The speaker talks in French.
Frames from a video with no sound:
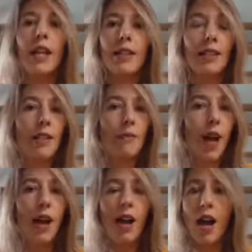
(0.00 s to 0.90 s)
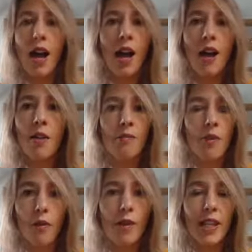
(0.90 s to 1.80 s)
n'hésite pas à me
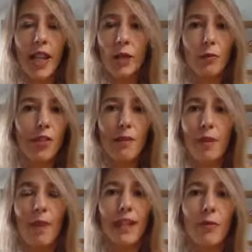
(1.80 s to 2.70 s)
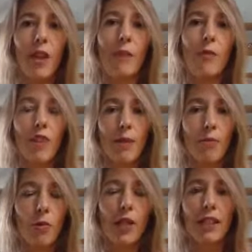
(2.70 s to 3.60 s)
l'envoyer, à te filmer par exemple, à me l'envoyer
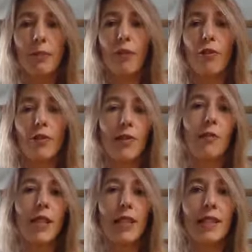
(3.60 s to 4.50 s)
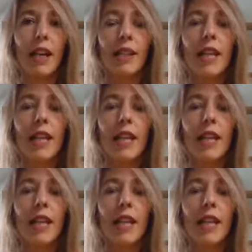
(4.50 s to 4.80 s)
pour qu'on la débriefe ensemble, etc.